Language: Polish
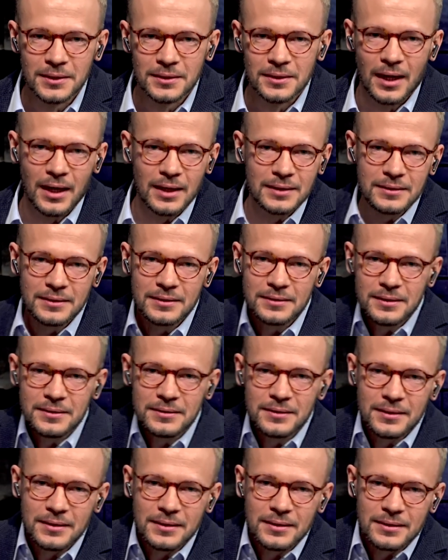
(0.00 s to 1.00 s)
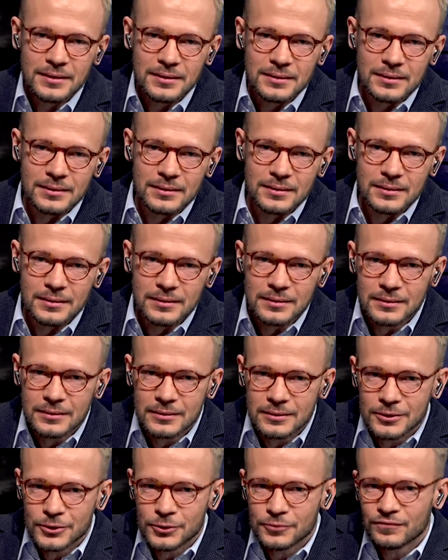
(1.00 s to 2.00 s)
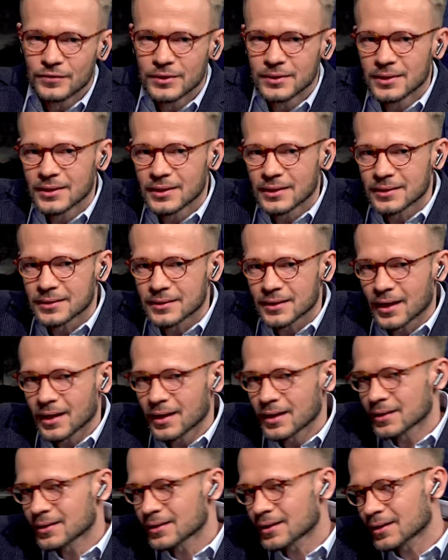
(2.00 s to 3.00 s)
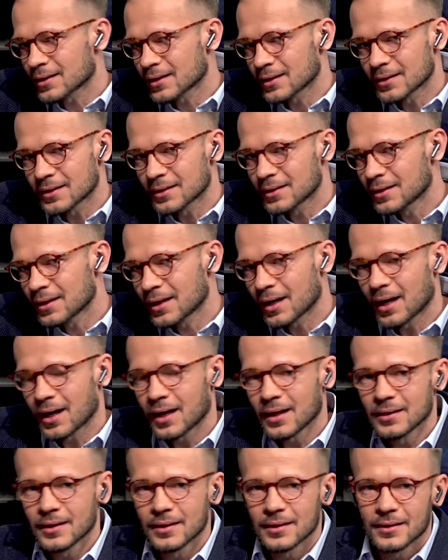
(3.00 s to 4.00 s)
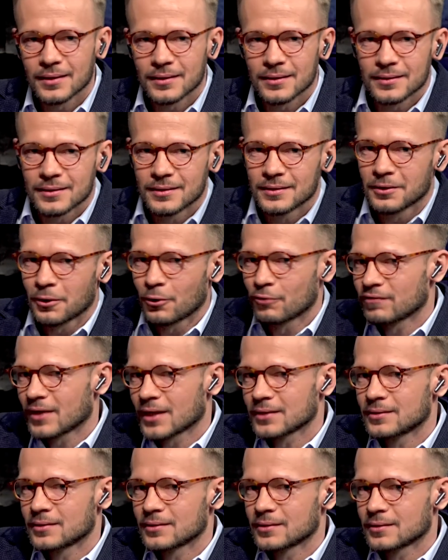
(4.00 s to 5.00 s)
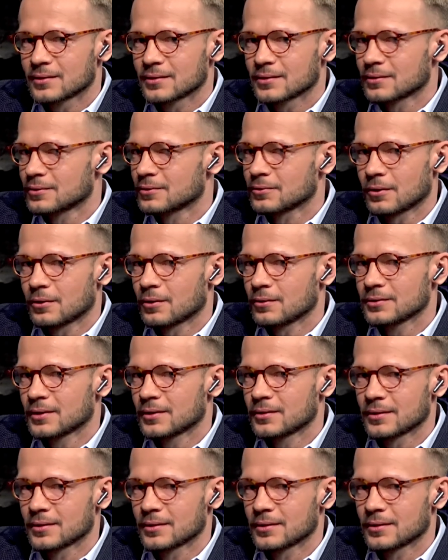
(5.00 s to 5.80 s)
A nie, nie, nie, świnie tak, ale owady, o nie,